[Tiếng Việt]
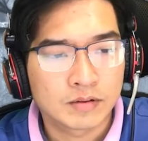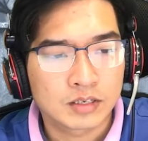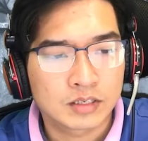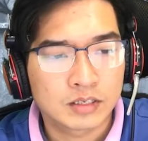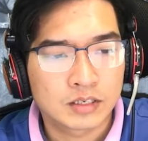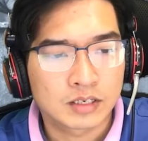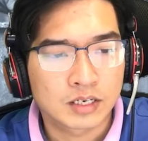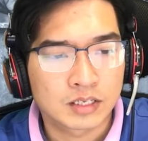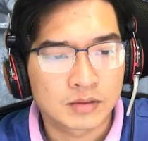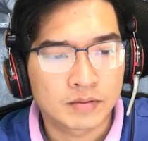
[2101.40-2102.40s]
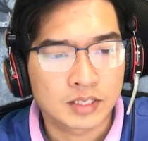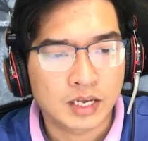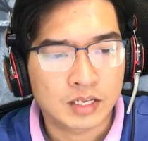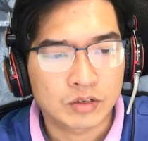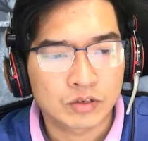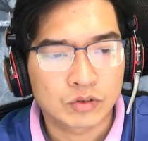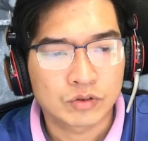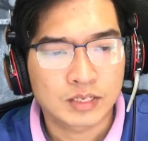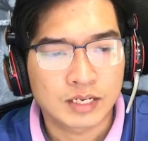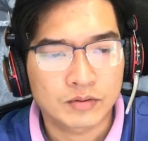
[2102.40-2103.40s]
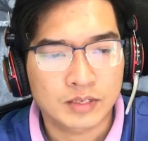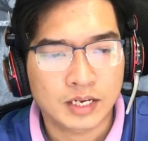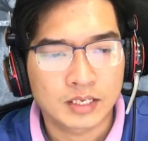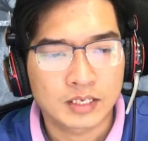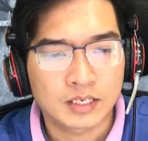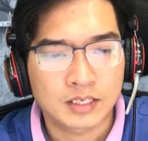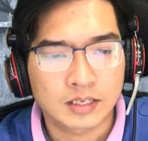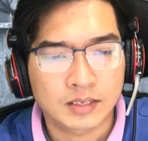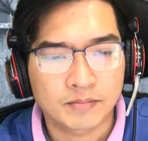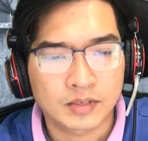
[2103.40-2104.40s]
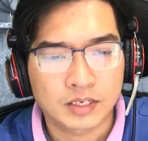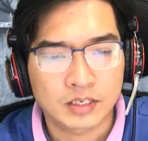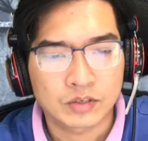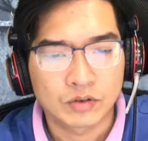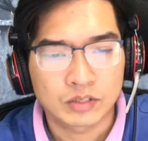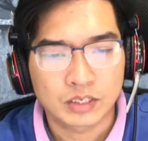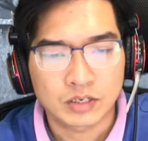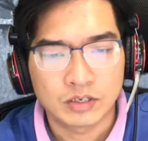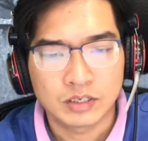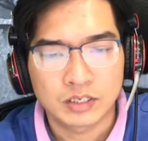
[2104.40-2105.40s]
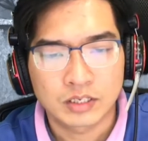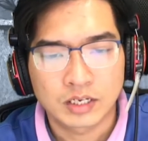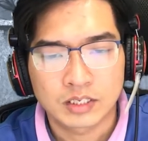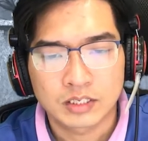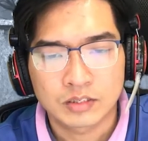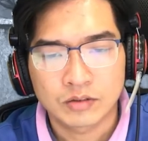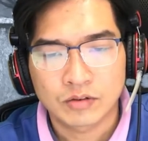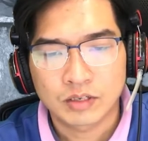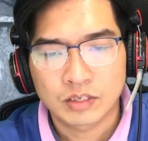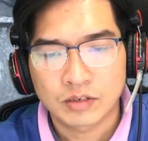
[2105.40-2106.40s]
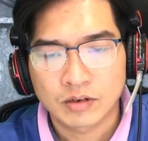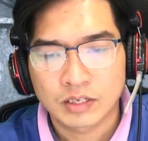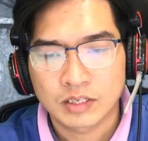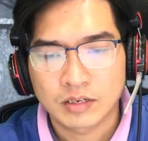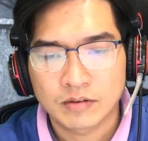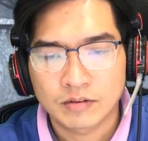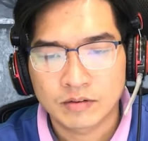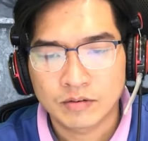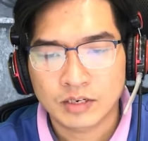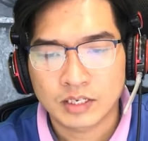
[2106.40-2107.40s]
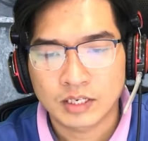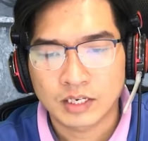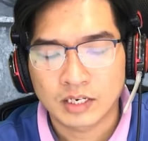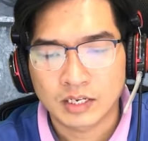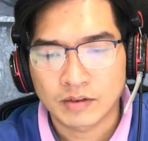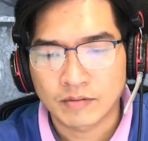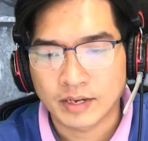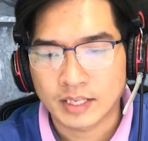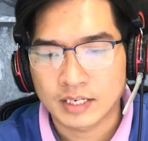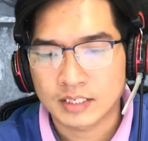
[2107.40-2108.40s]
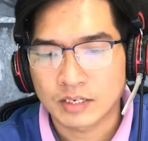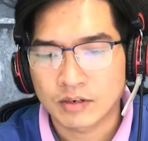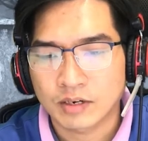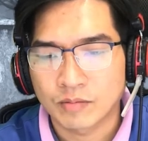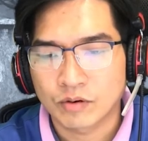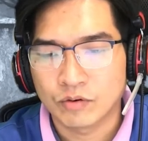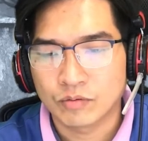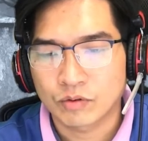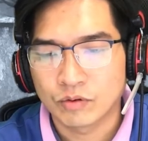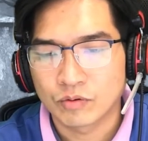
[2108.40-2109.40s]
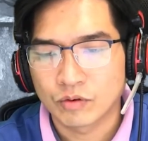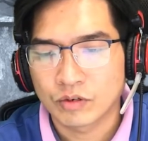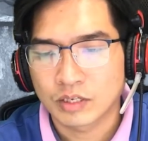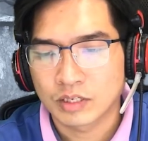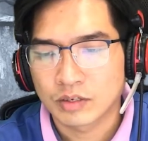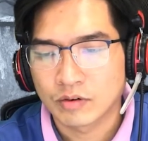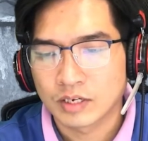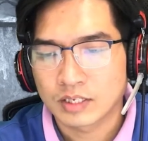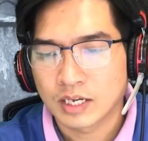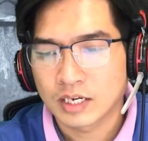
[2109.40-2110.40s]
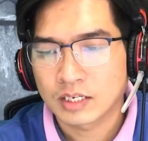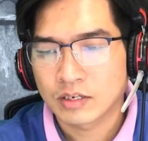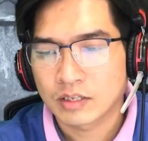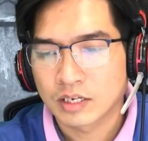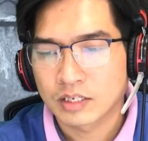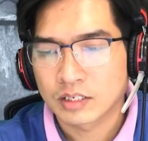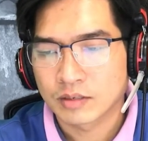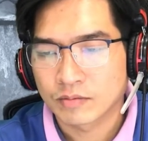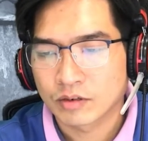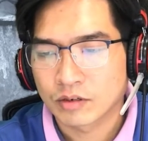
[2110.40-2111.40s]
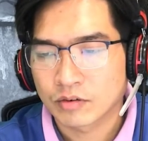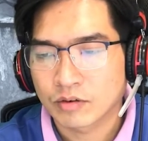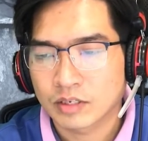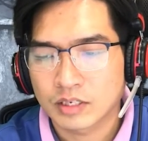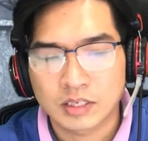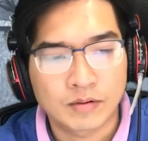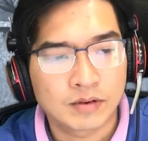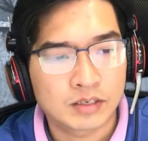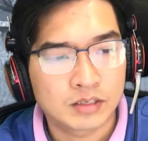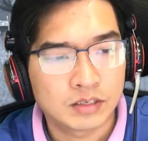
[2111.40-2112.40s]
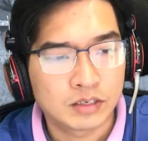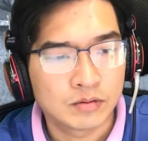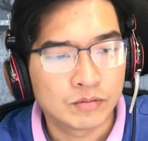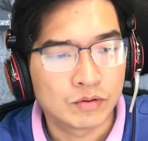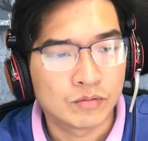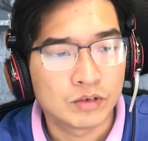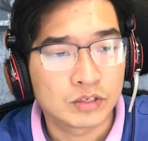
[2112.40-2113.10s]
rối, không thể cắt nghĩa được mọi chuyện đang xảy ra là hư hay thật. Nhưng còn đang luống cuống thì tiếng gọi bên ngoài lại cất lên như thúc giục. Bác sĩ, bác sĩ, dậy đi, nhanh lên.